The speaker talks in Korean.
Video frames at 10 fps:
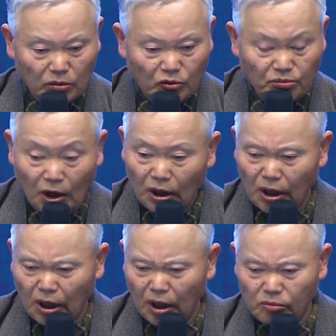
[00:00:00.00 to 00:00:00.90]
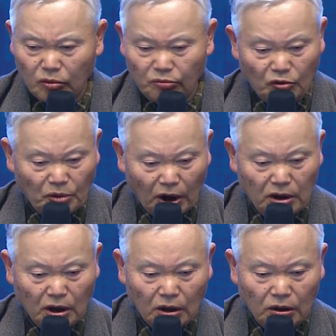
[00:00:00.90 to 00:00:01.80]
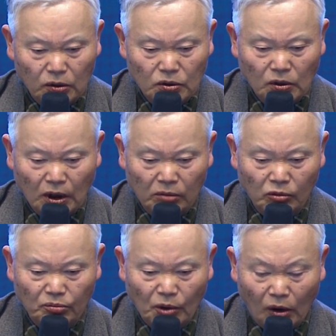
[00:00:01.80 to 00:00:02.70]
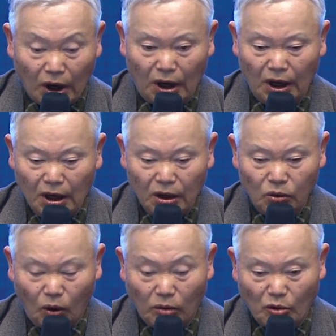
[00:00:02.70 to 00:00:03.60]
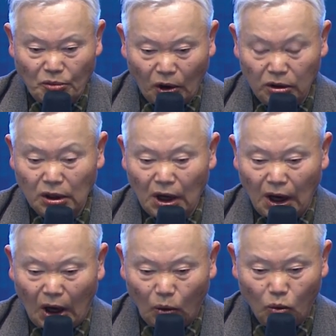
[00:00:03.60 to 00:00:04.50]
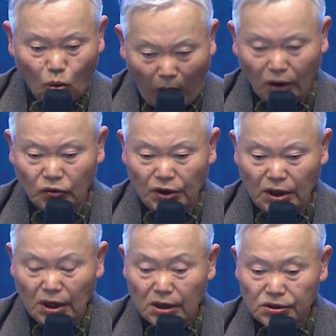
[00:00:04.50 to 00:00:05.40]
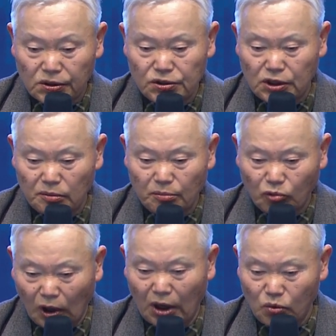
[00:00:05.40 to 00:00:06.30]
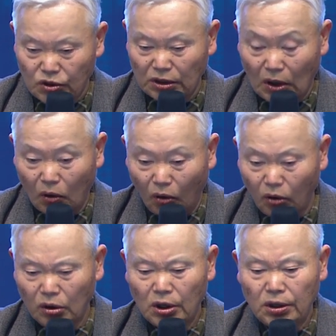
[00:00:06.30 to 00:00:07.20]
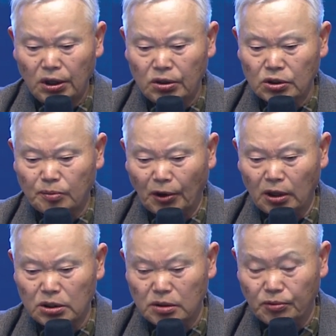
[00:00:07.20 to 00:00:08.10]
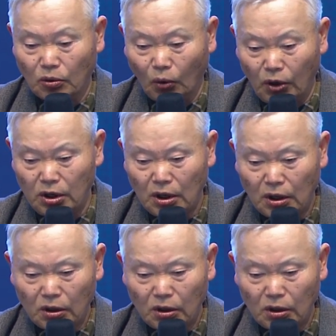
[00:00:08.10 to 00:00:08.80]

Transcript: 문, 아, 문명인 흑룡관 문명과 요하 문명은 환웅이 신시문화유산이라고 2018년 11월 일